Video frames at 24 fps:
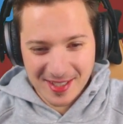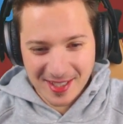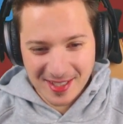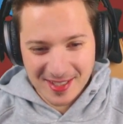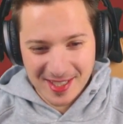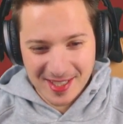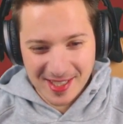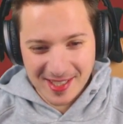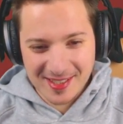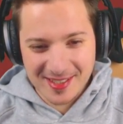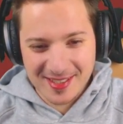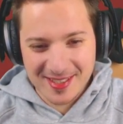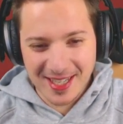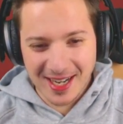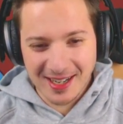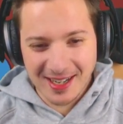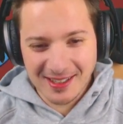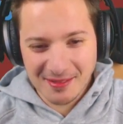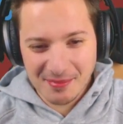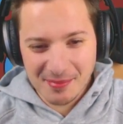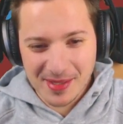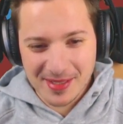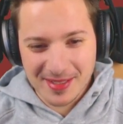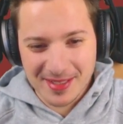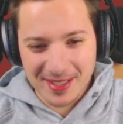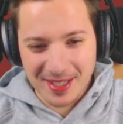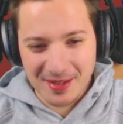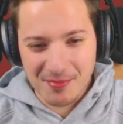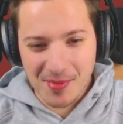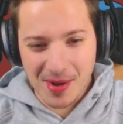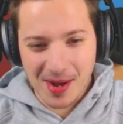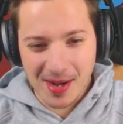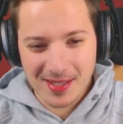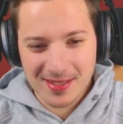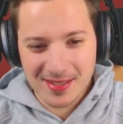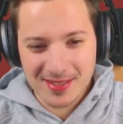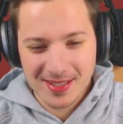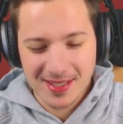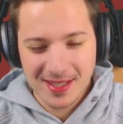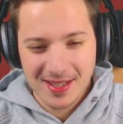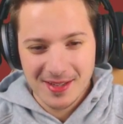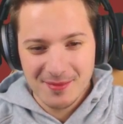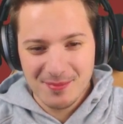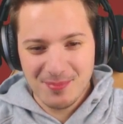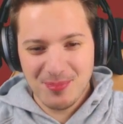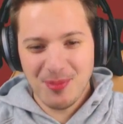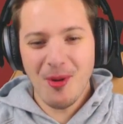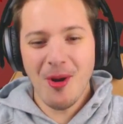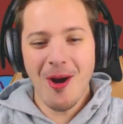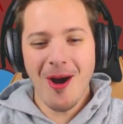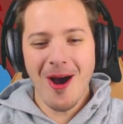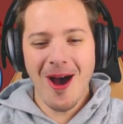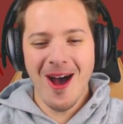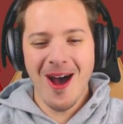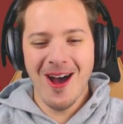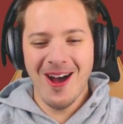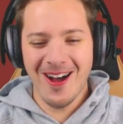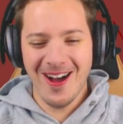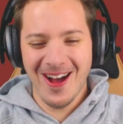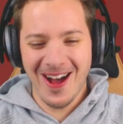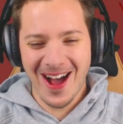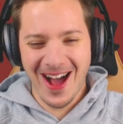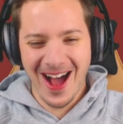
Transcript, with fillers: den richtigen Dank mit dem macht. Boah!